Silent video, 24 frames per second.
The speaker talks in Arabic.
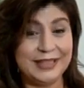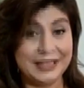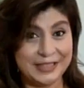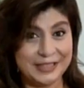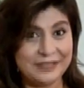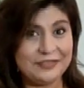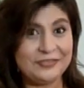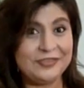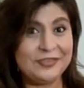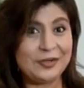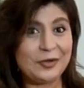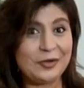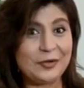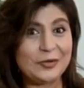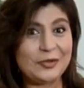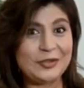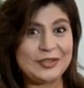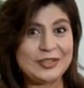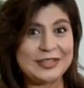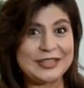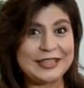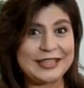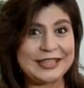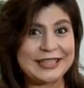عرفنا
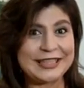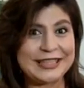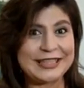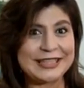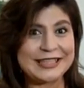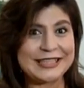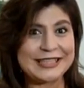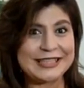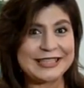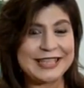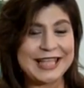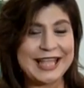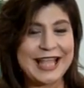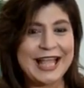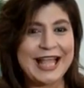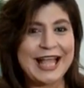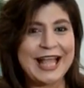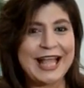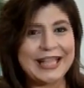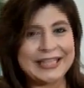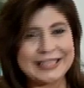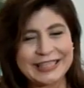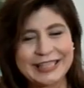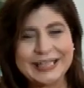قوه التركيز
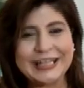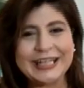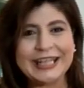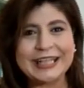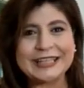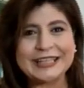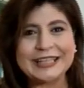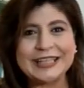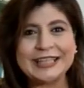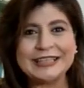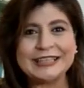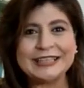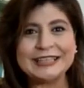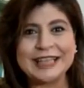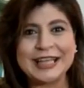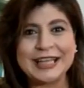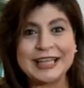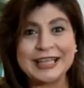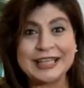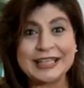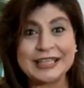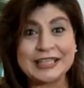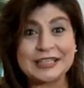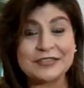هنرجع تاني
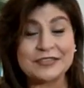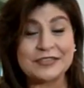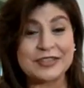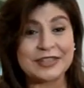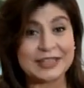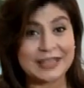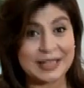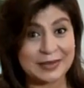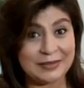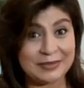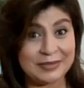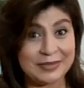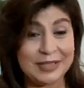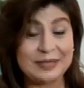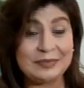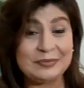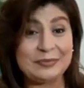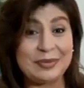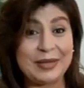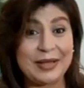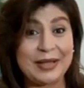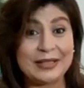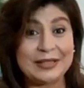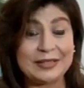نركز في ايجابيات
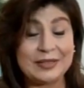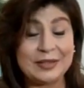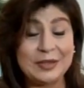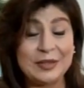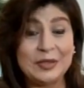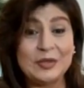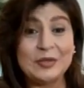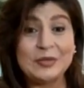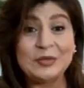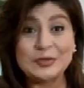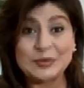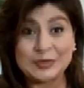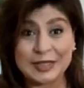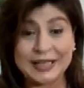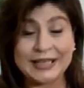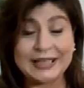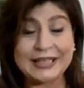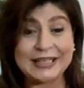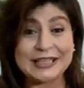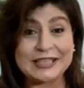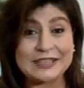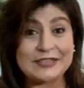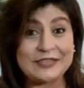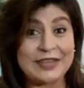بعض
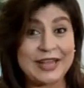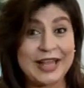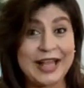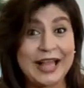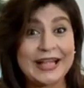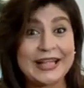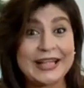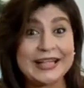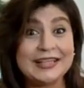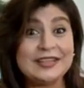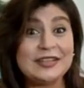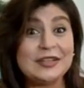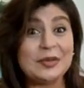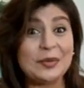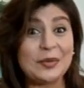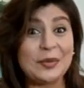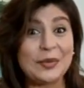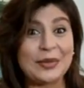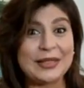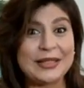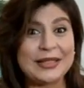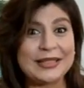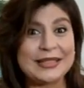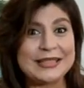ونركز في الحاجات
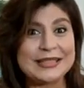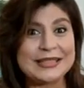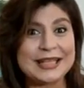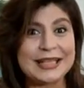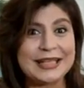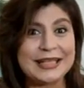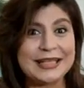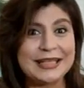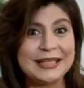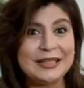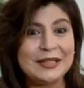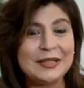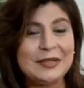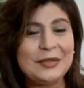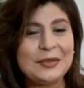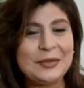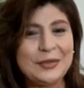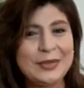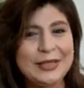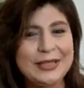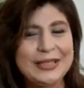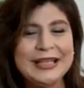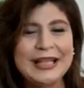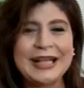الكويسه
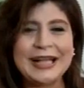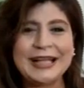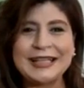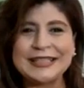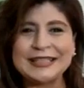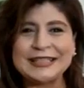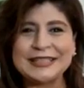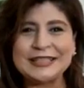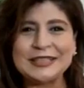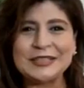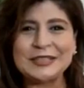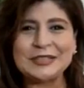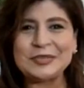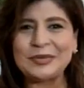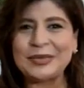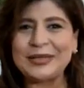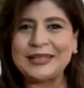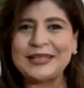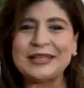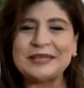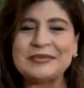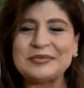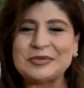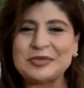واحنا قاعدين
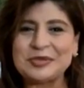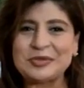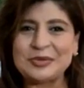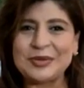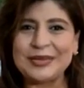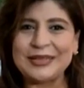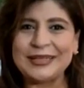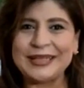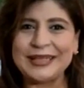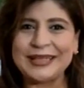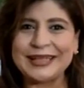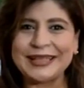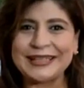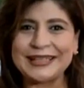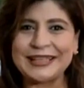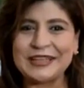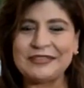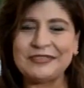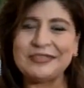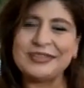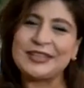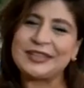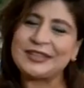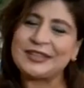شويه بشويه
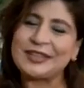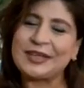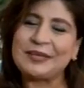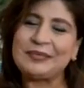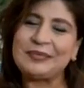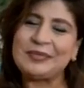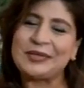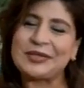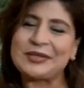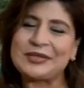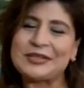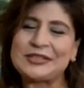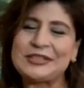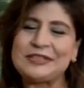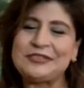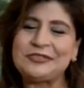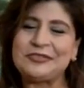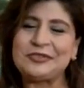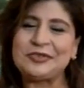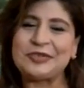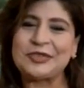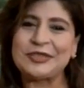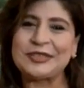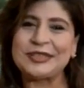كده في عتاب
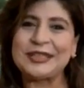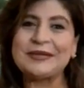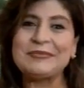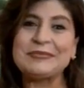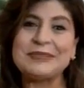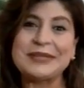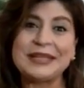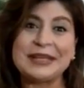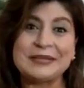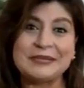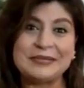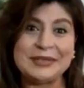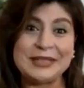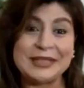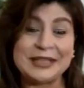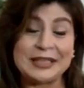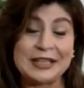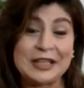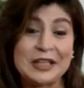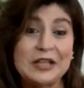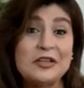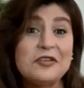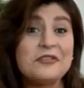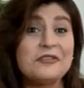لطيف وعتاب
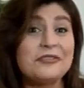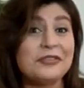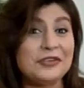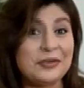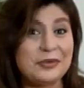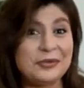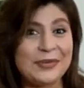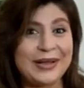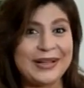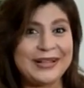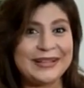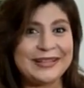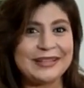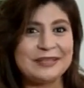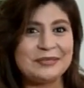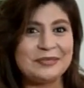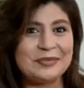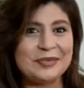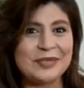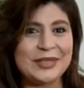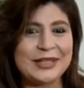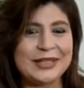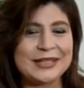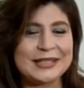جميل في الوقت
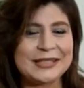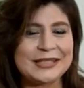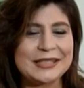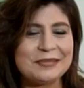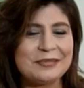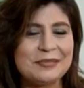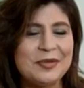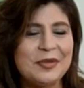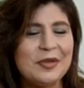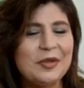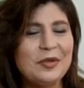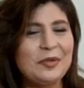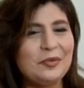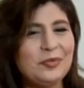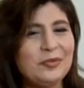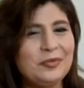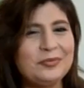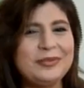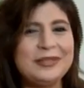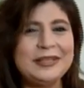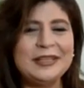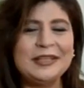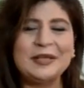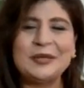المناسب
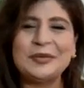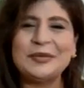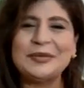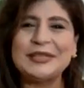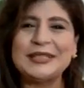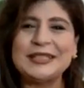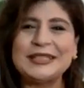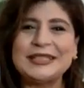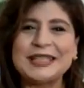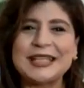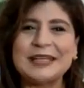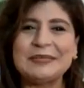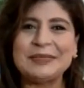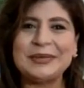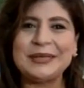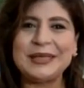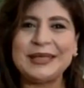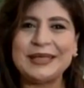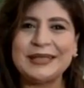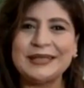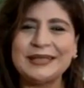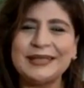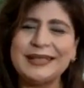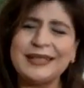ممكن أقول
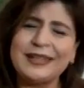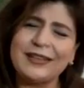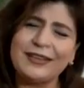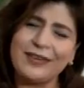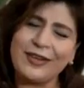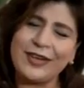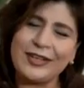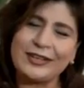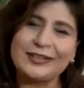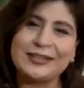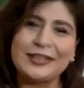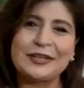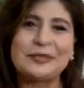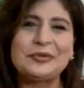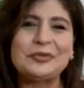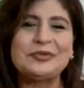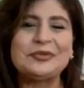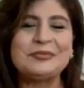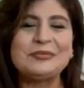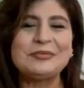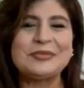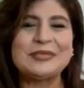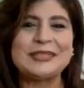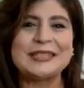السلبيات اللي قد
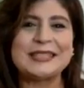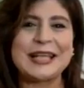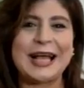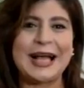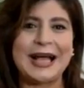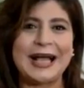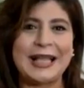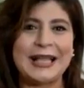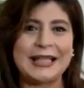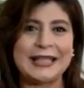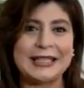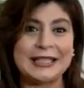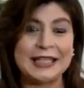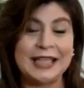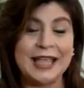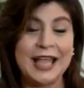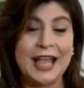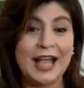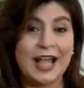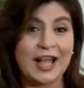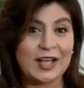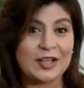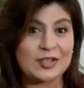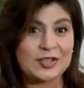تكون بتزعلني
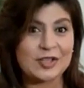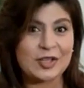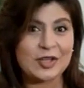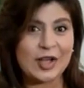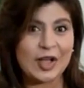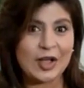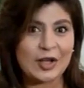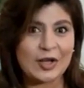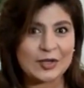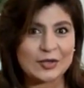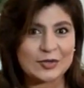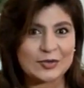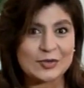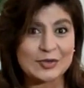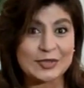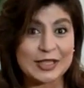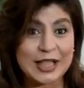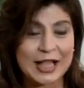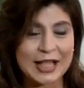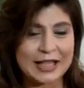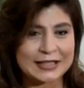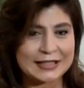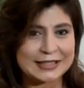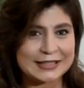عشان على
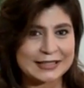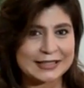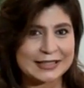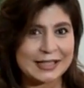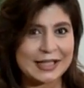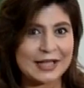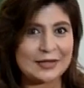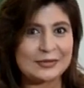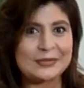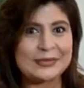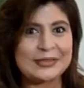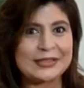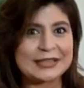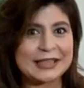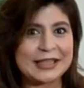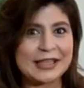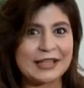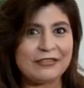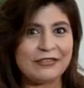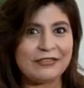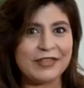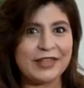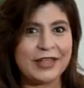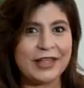طول نعديها
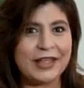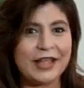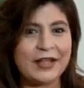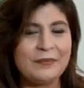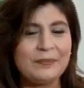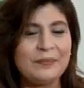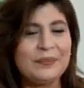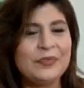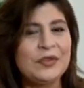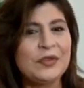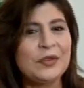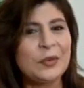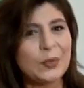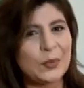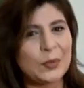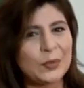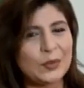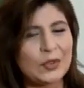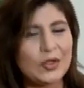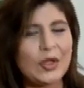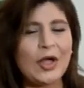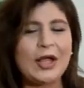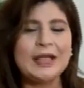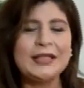ونتلافاها
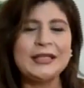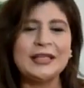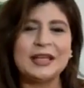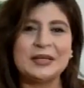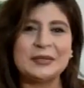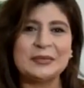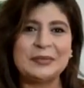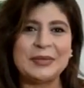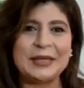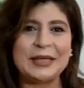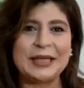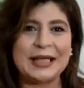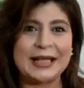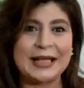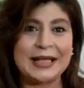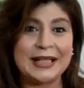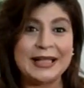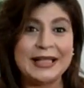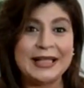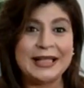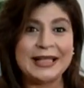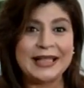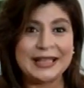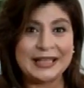ونغير منها
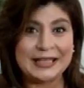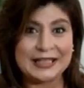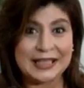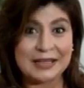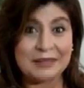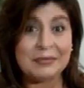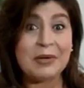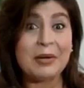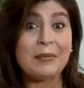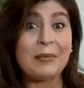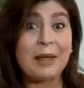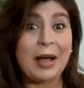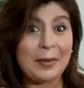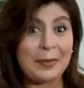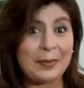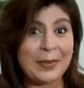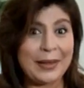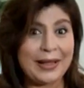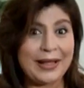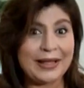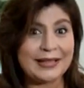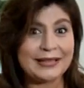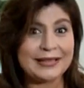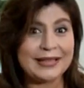إنما مع
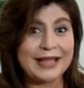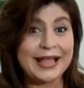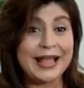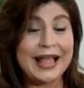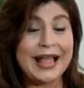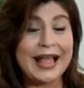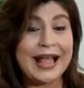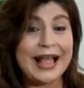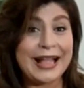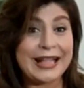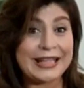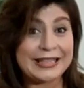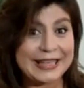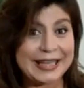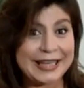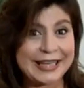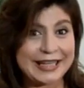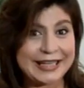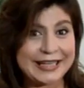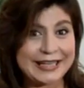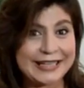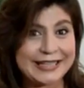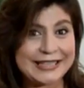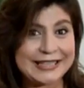بعض
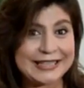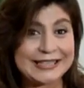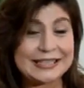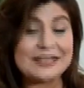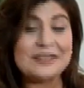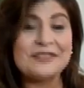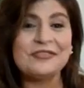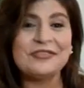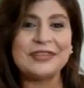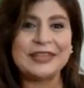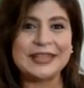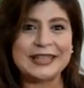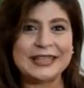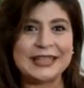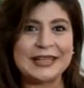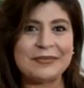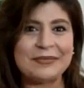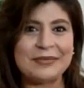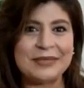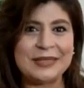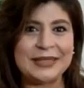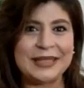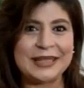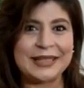هنركز في
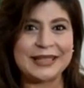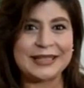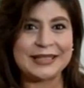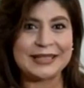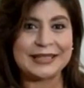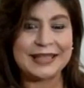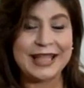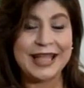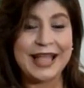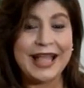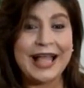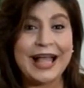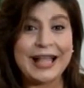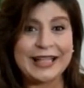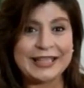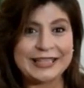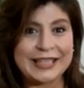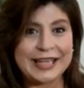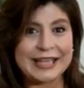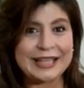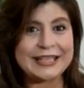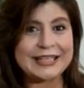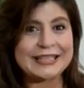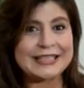الإيجابيات
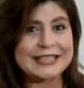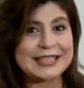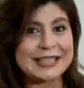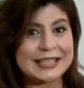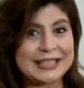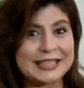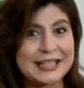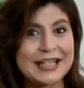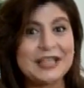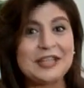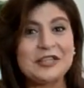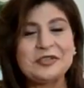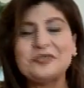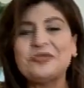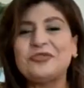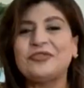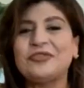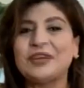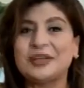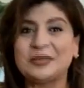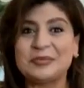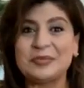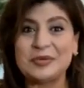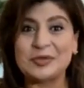هنركز إن أنا
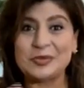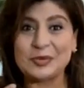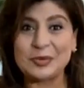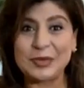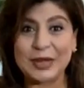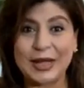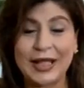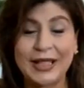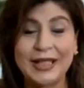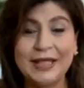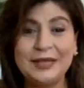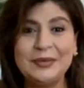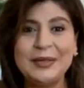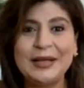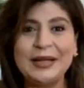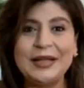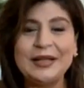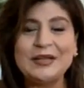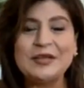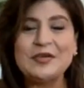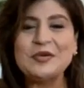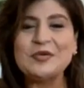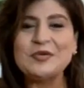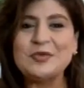أشوفك بصورة حلوة
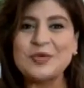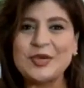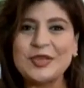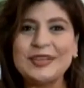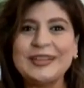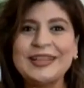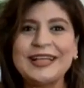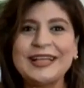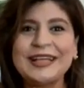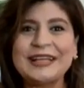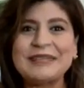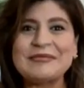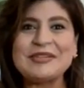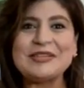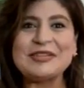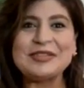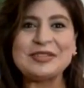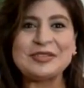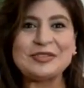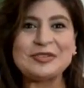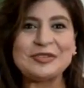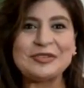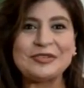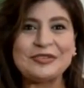وإنت
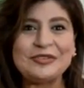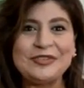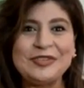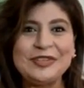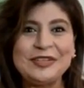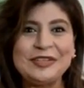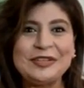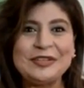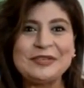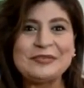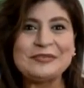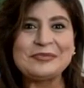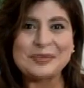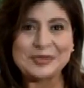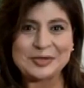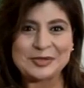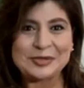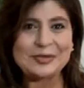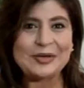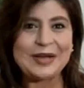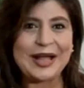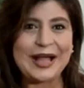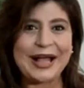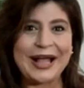كمان تشوفني
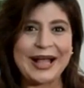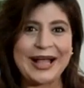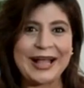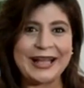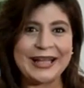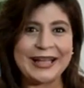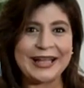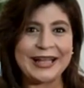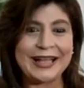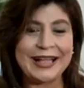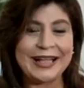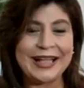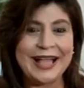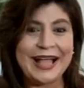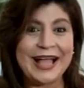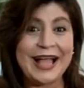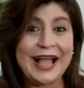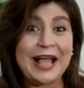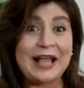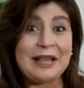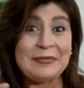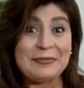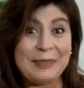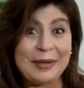بصورة أحلى
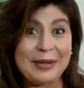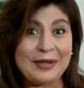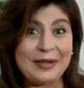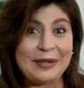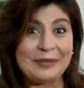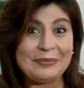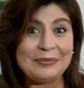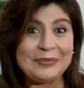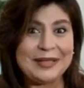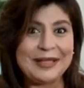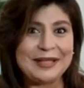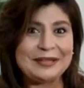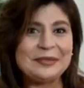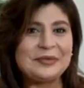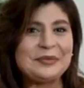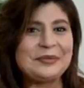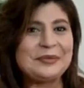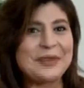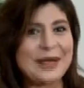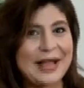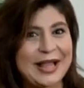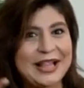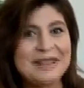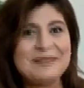قلبك أبيض
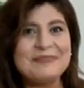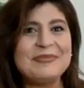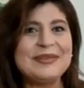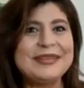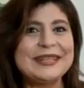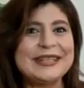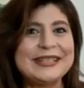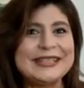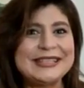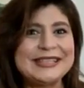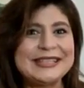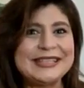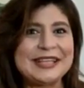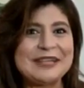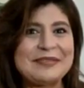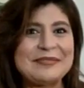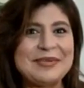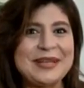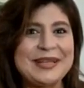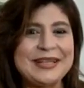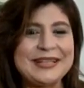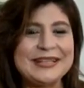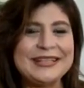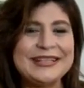وقلبك أنت
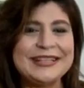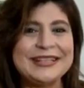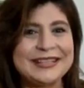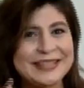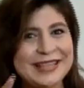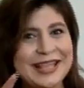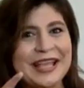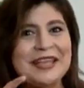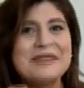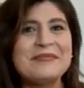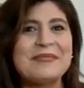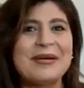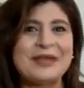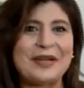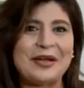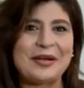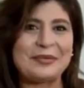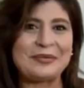كمان دايما